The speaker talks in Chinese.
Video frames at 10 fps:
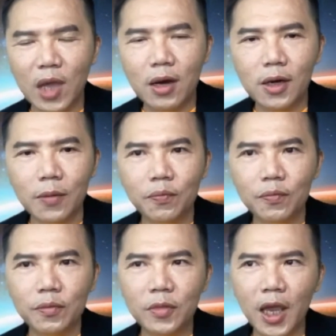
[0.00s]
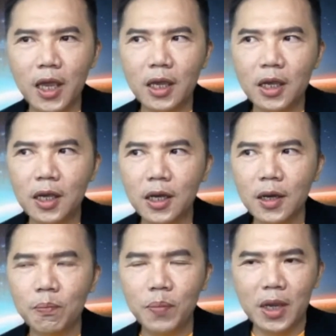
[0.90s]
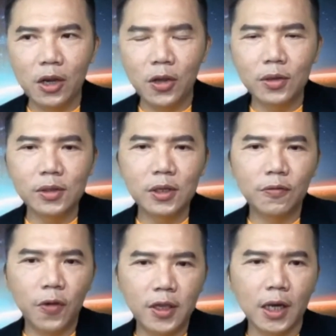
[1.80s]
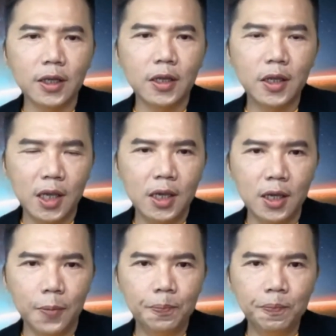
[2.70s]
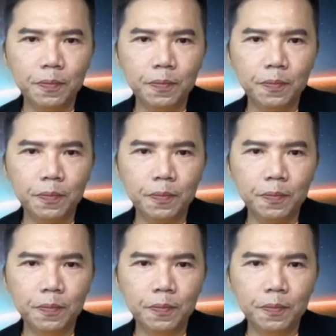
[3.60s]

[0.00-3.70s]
当然那一个比例是非常的低的。